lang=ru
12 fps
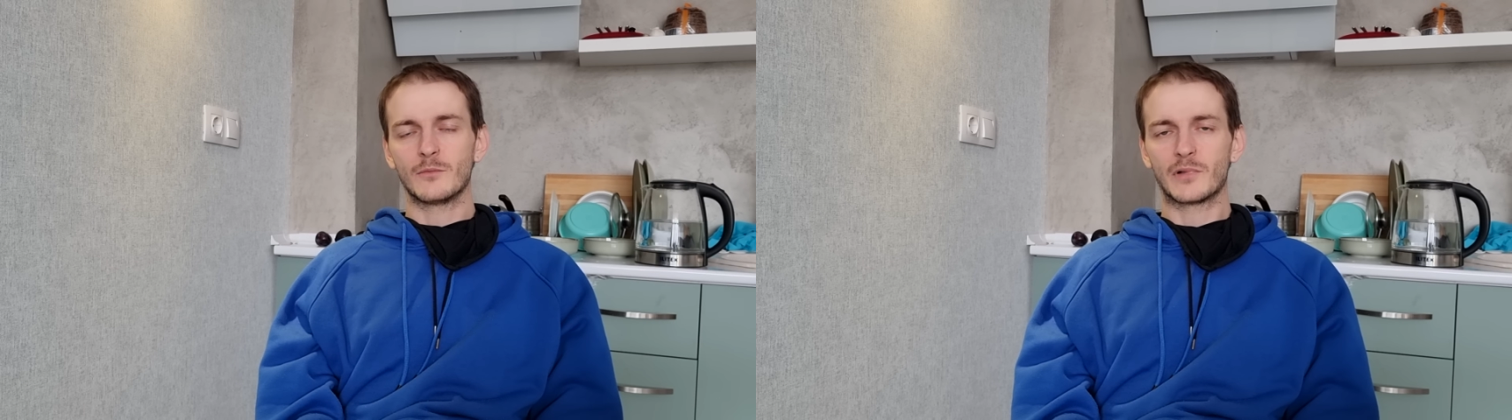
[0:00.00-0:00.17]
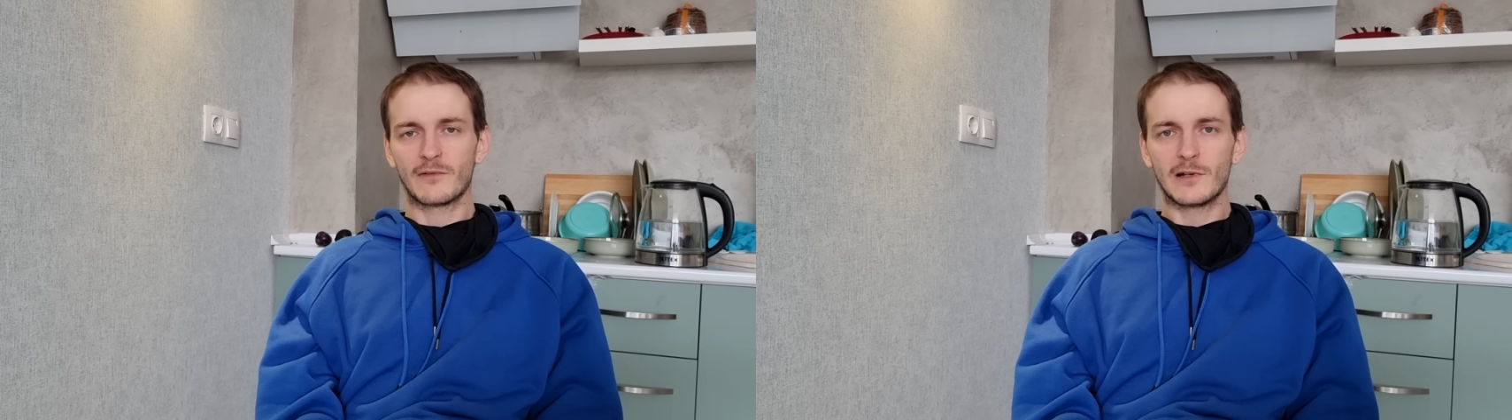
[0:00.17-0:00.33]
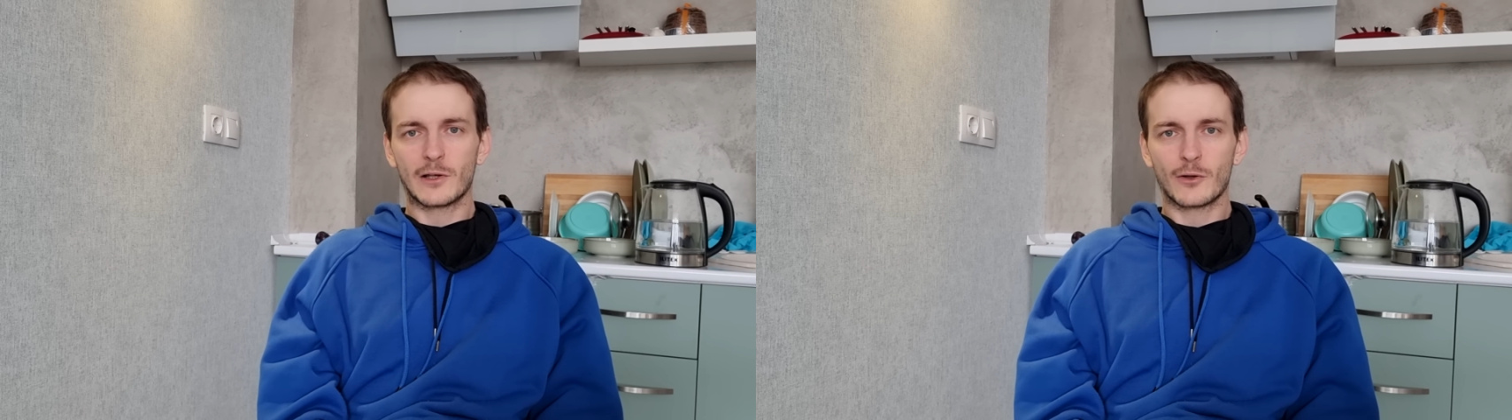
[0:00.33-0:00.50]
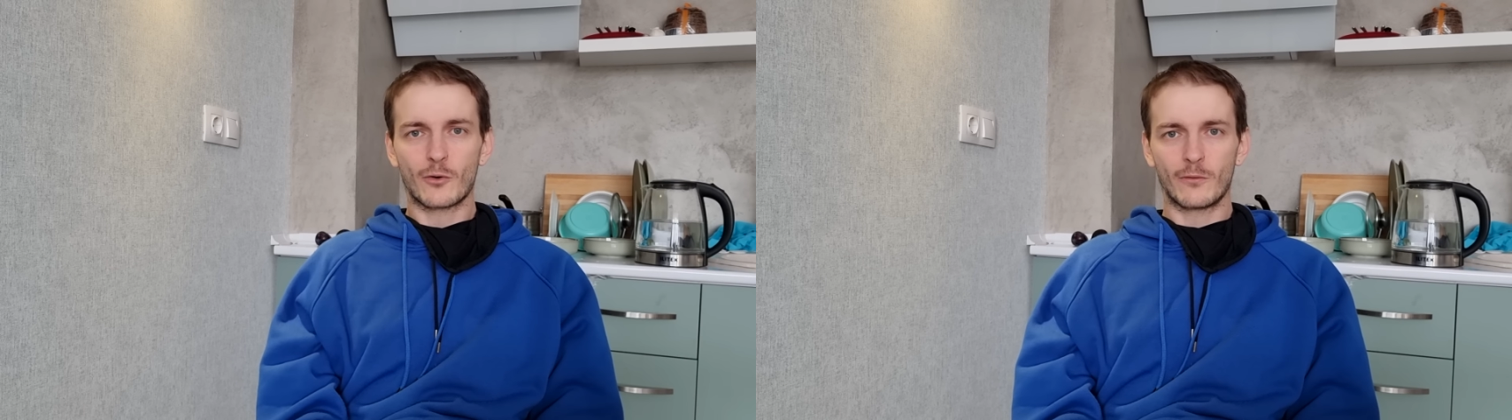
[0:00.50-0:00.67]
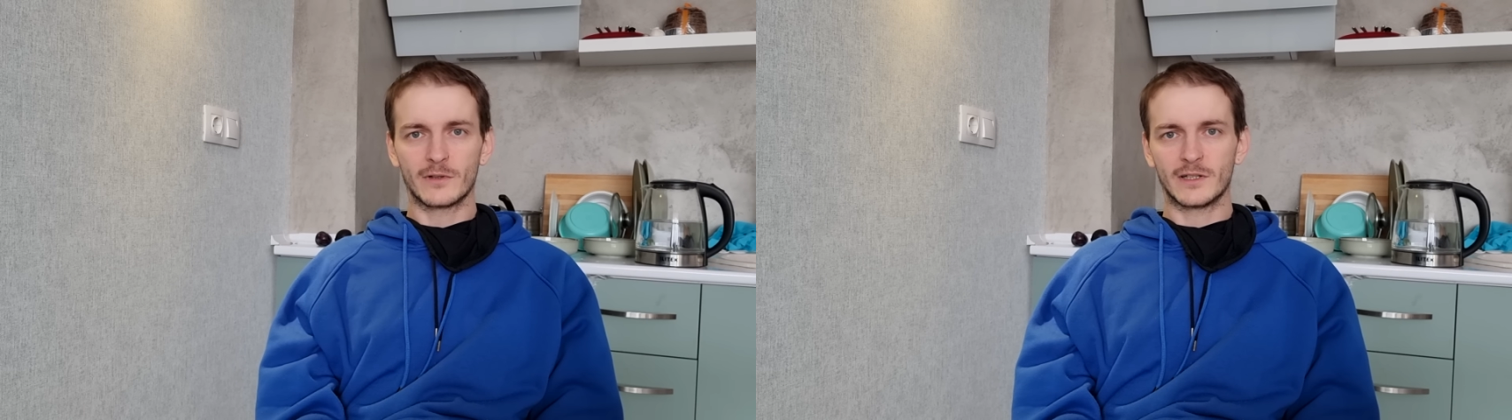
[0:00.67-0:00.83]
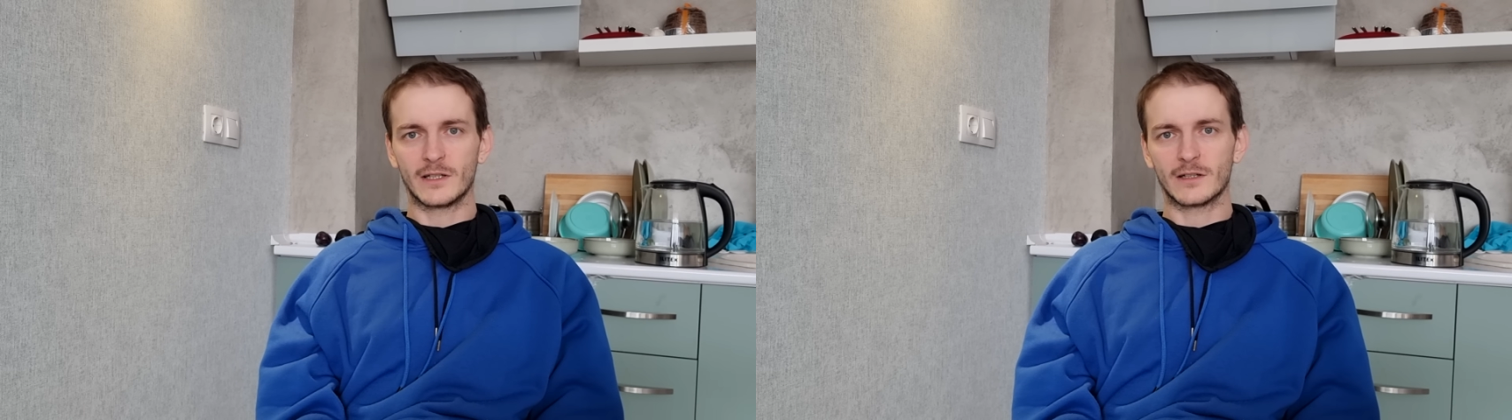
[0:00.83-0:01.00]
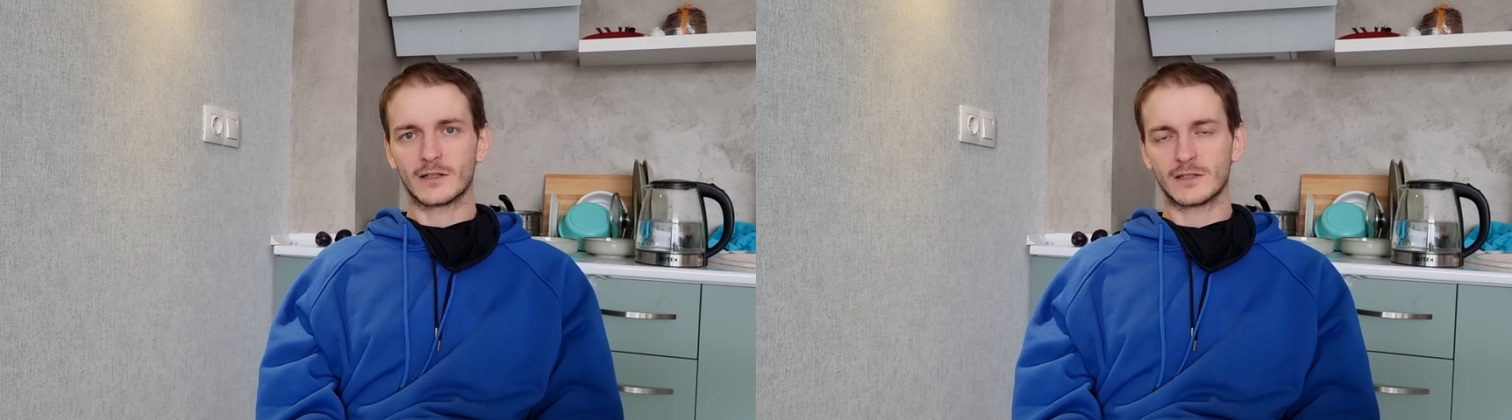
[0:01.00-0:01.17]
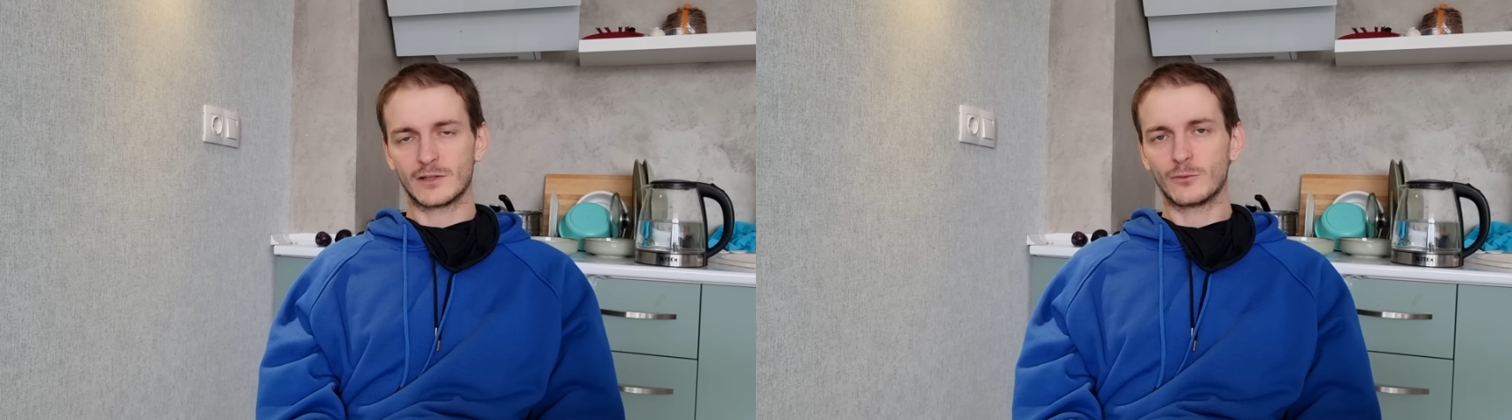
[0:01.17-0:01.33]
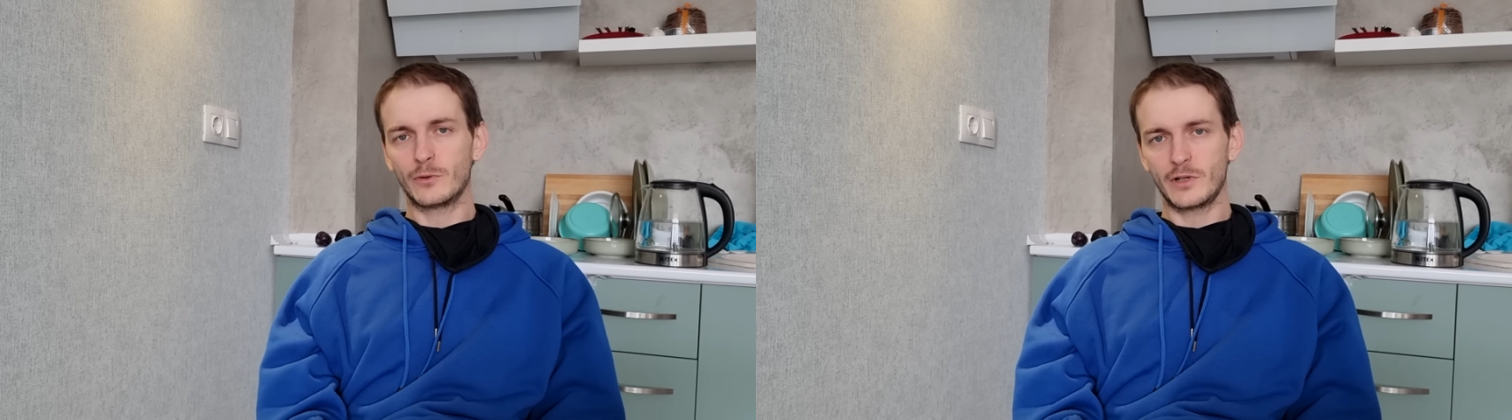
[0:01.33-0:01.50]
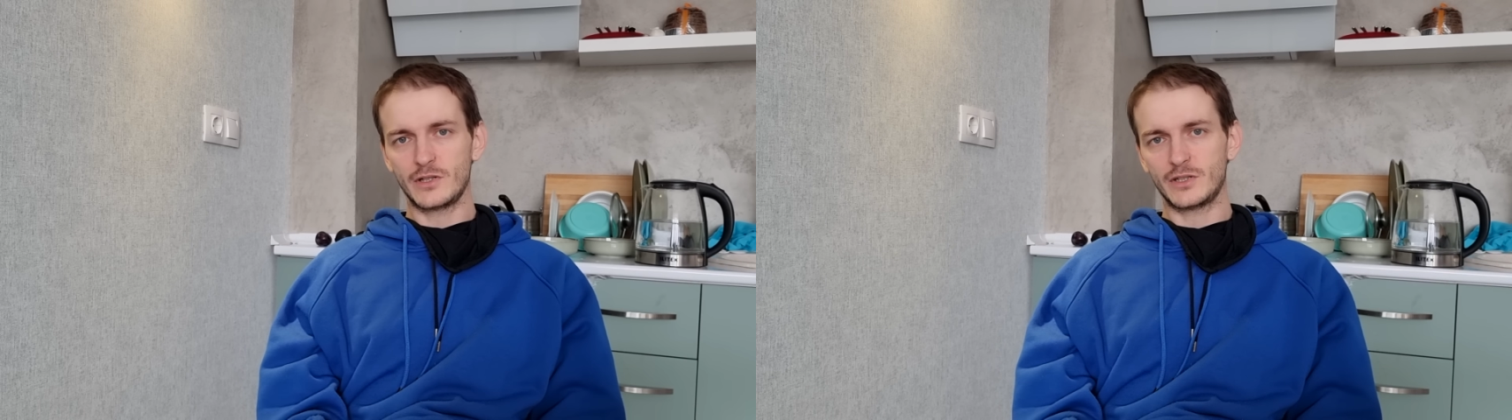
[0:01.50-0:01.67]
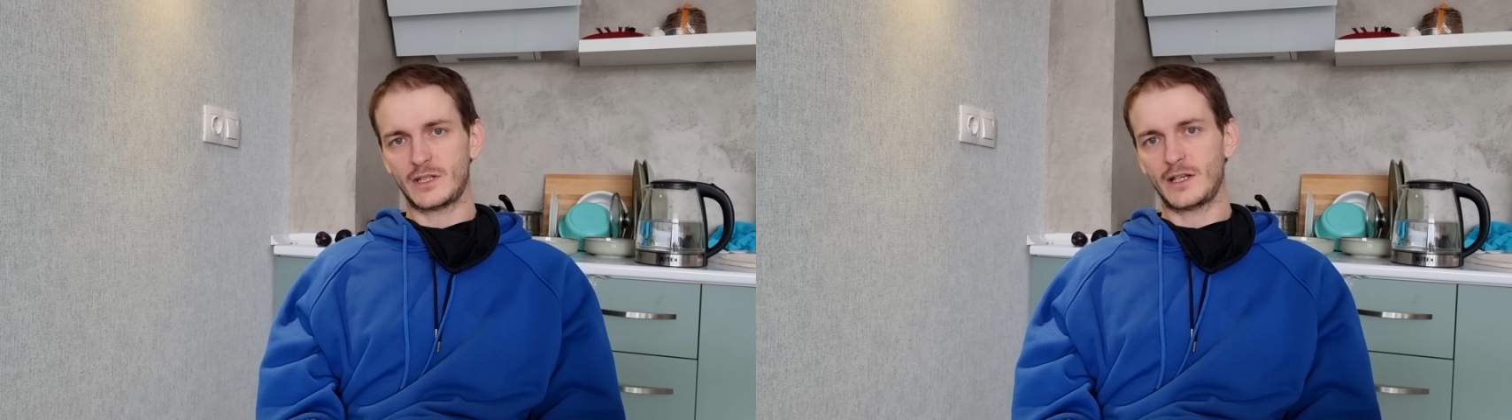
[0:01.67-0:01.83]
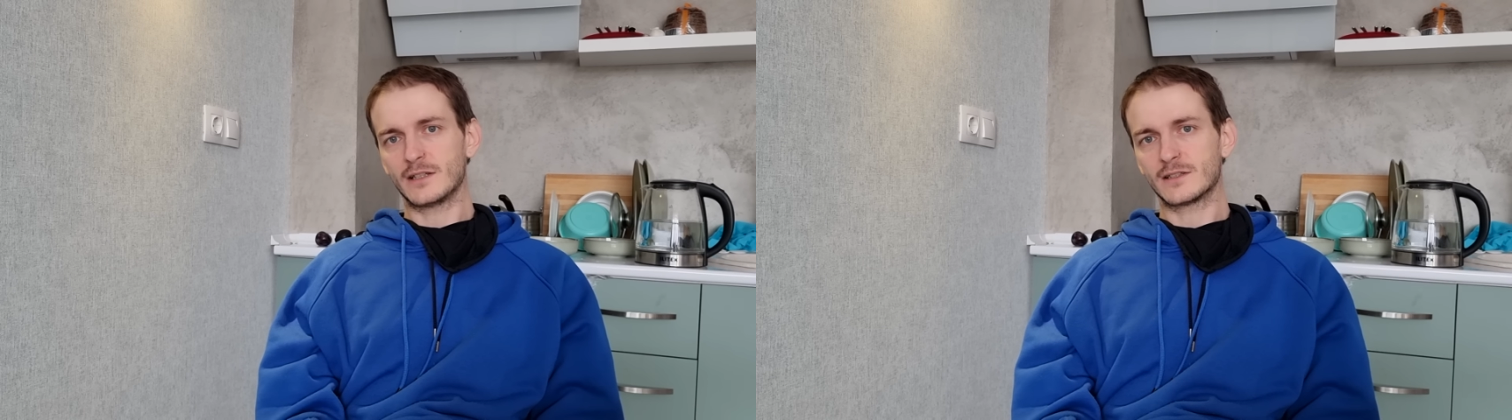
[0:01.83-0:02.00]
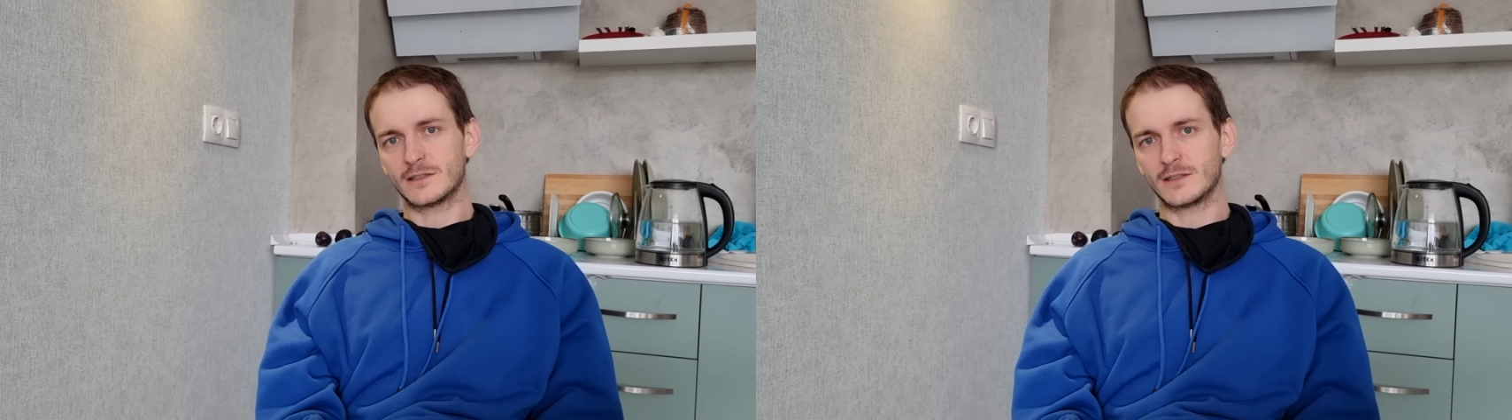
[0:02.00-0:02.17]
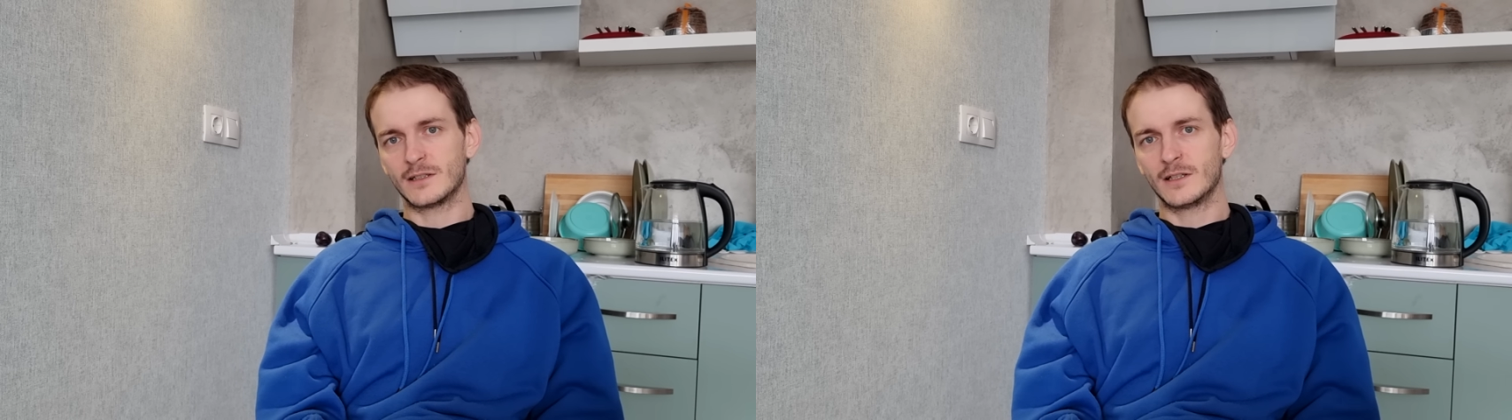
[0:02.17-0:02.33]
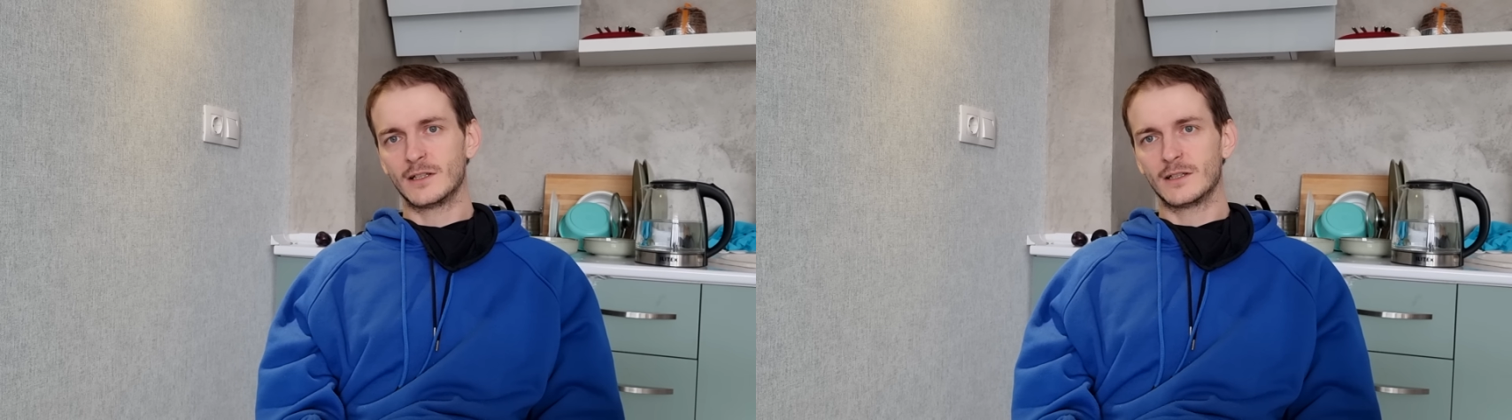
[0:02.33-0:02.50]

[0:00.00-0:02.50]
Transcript: привилегированная категория считается,